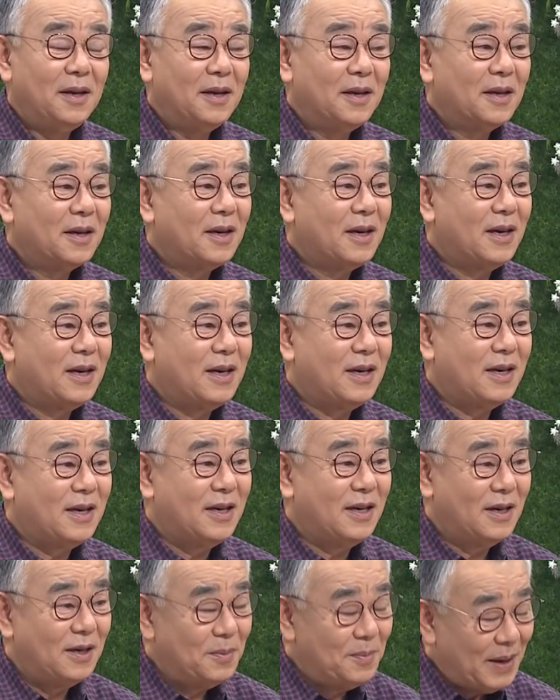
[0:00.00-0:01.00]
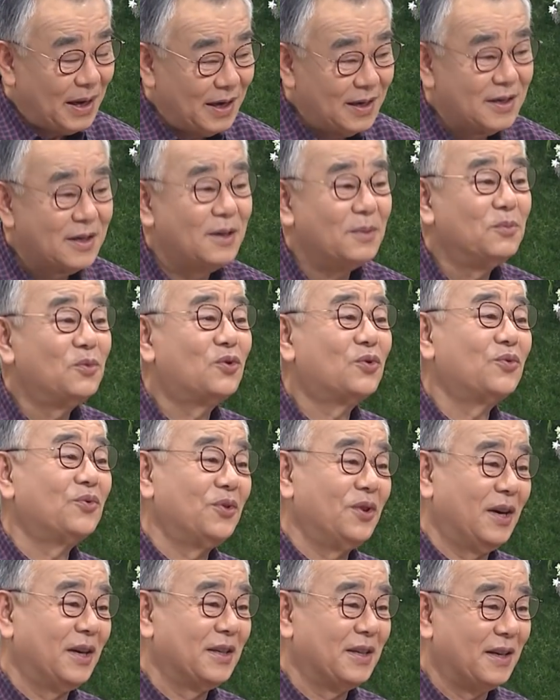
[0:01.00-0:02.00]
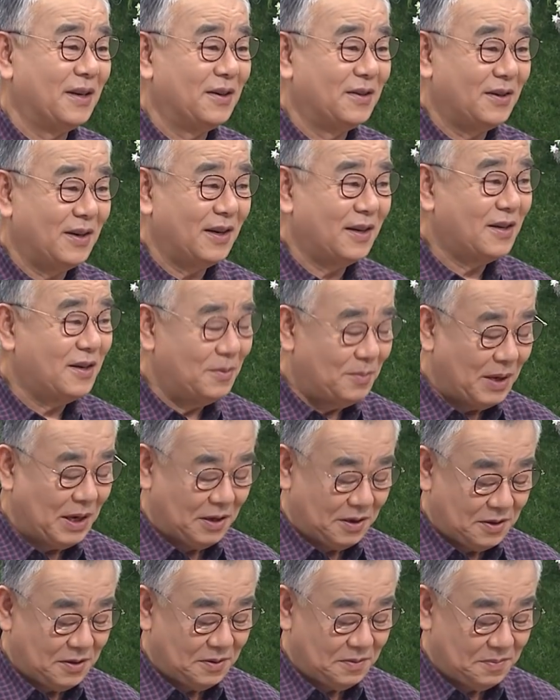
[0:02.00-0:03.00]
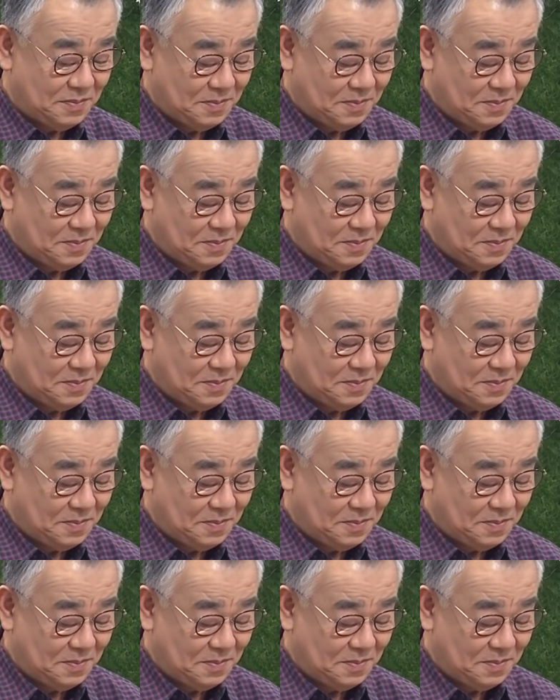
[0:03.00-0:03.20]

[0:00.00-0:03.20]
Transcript: 중요하다는 그만큼 중요하다는 네. 거예요. 그만큼.